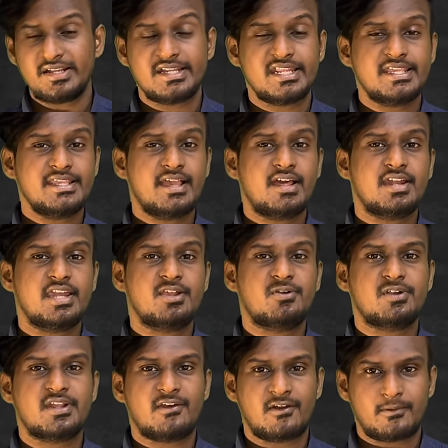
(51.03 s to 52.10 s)
டிஆர்டிஓ
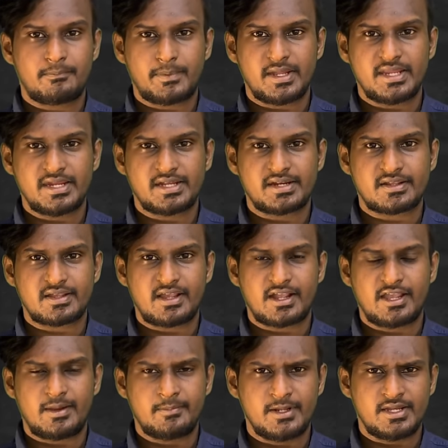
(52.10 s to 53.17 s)
டெவலப் பண்ணிக்கிட்டு இருக்காங்க
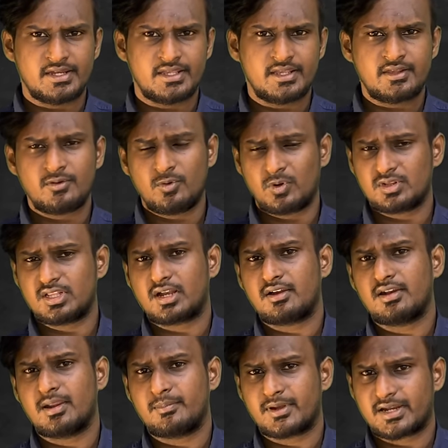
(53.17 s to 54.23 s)
அப்படின்னு ஒரு
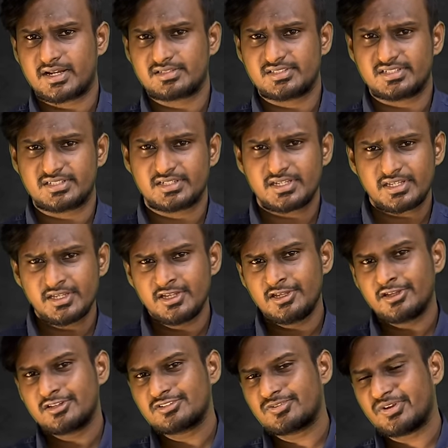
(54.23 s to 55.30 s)
தகவல் நமக்கு கிடச்சிருக்கு
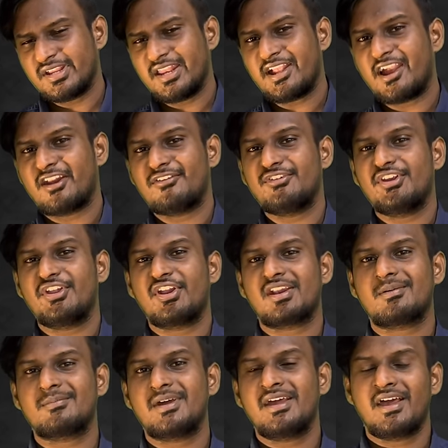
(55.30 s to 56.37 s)
ஸோ இன்றைக்கான வீடியோவில்
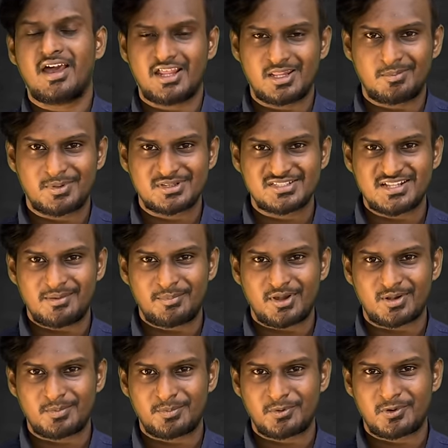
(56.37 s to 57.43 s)
நம்ம அதை பற்றி தான்
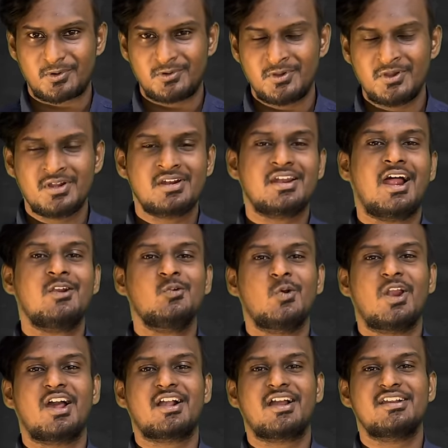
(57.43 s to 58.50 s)
பார்க்க போகிறோம் நானும்
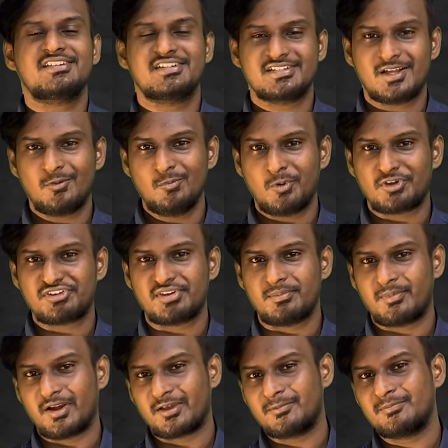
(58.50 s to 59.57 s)
உங்கள் ஆகாஷ் தமிழ் பொக்கிஷம்
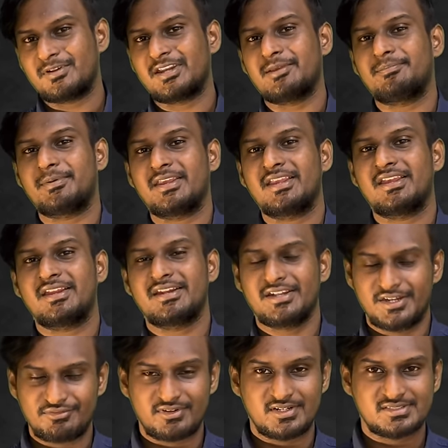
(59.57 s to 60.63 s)
வழங்கும் டிபி
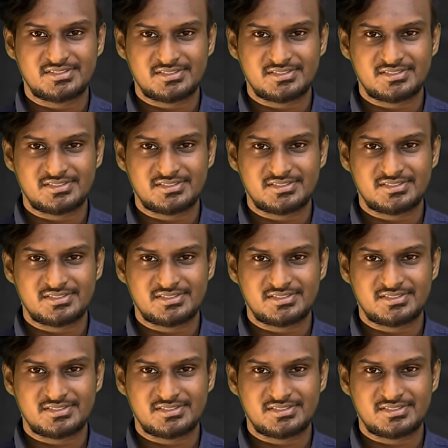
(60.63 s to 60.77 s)
டிஃபென்ஸ்